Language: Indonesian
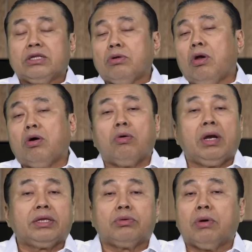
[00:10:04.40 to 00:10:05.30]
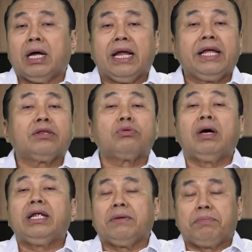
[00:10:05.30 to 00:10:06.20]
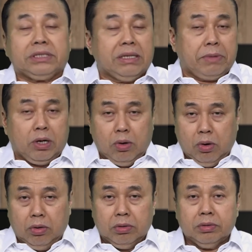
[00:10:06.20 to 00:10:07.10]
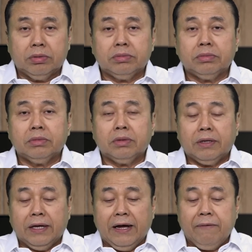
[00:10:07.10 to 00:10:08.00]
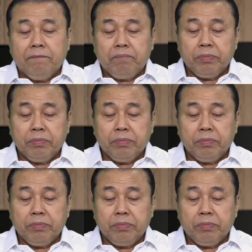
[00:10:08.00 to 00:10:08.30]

ditolong oleh Tuhan, hanya Tuhan yang bisa menolong. Ya.